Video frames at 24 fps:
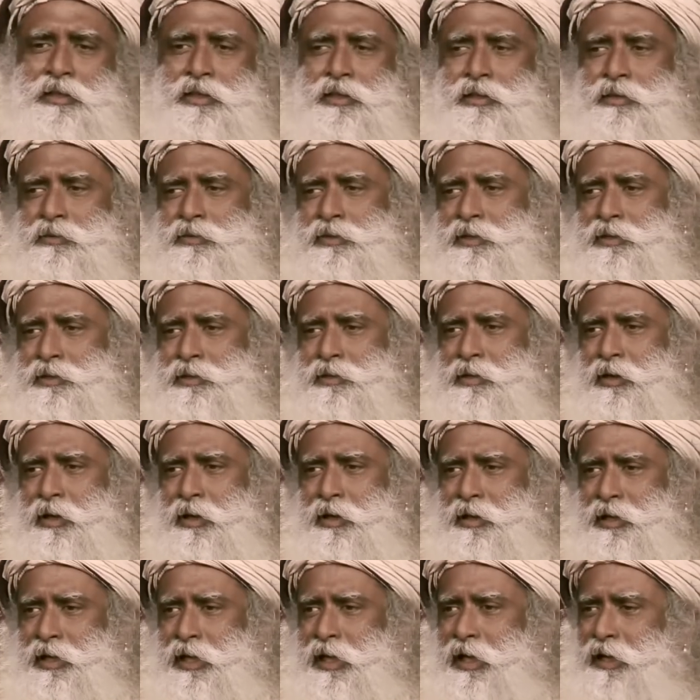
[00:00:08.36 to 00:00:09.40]
இந்த
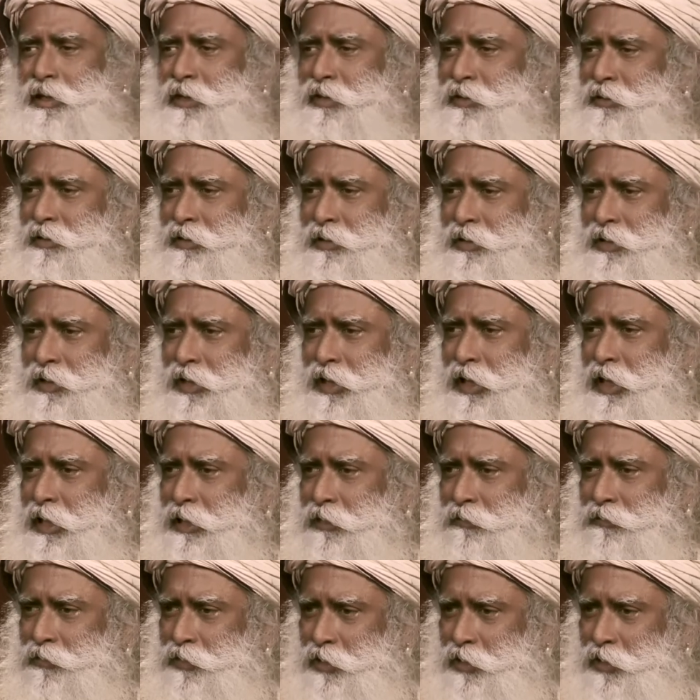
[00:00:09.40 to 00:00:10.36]
நாய்க்காலர் மாதிரியான நம்பிக்கைக்குள்ளே